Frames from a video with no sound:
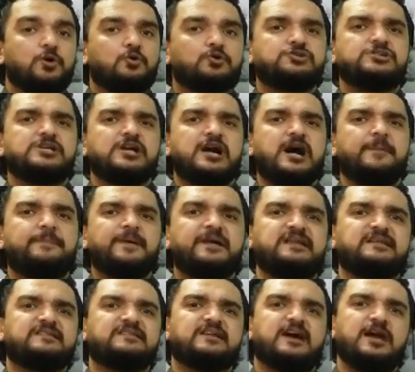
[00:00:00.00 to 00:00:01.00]
कुछ जगह
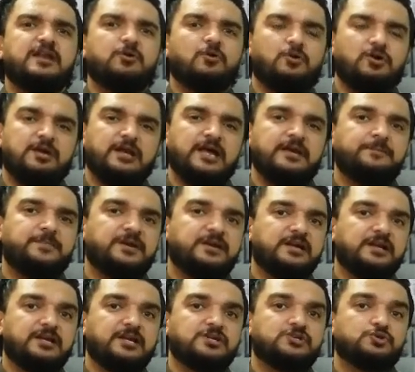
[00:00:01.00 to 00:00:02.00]
पर इस साल ऑनलाइन
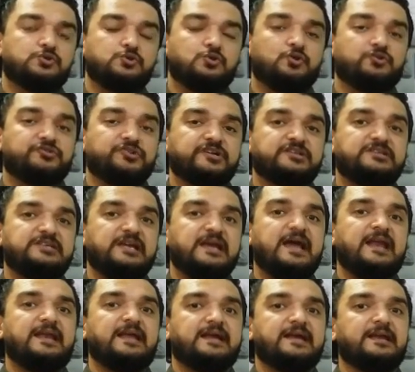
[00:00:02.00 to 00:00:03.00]
प्रक्रिया शुरू हो सकती
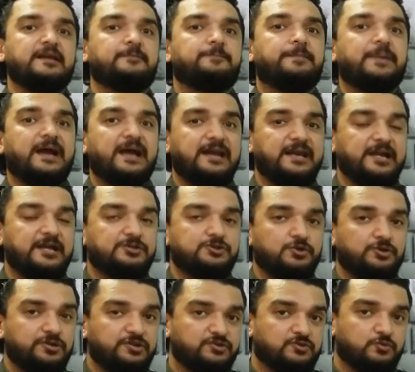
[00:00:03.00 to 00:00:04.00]
है लेकिन पहले
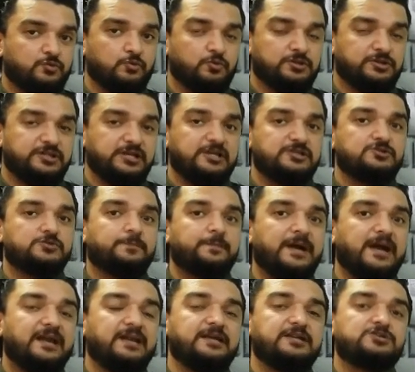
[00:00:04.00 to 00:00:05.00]
जो स्कूल थे जो
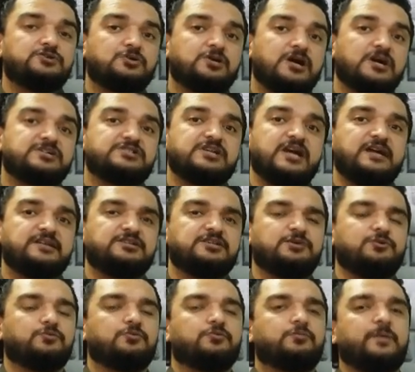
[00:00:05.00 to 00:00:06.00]
पहली जो कक्षाएँ
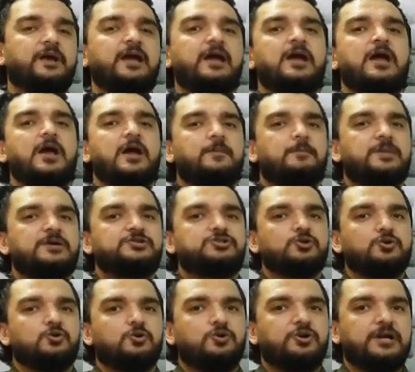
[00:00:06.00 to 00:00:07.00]
थी उनमें
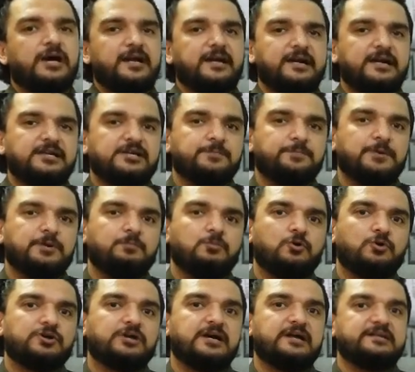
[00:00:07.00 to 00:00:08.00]
बच्चों को डायरेक्ट
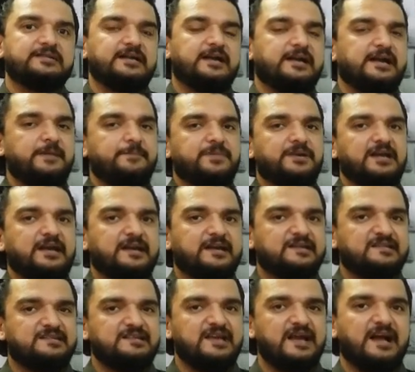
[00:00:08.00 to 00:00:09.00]
प्रमोट कर दिया गया बिना
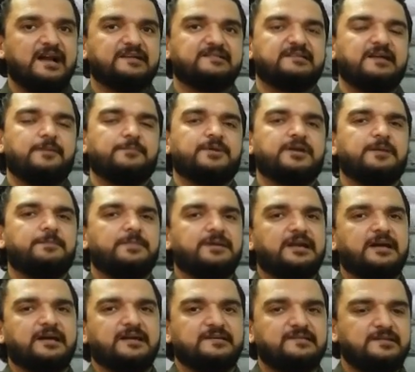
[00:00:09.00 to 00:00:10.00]
किसी एग्ज़ाम के
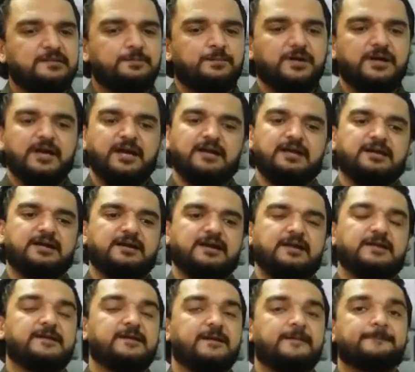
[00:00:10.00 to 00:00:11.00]
बिना किसी पढ़ाई
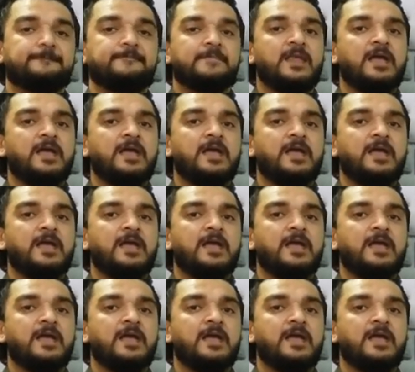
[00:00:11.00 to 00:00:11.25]
लिखाई के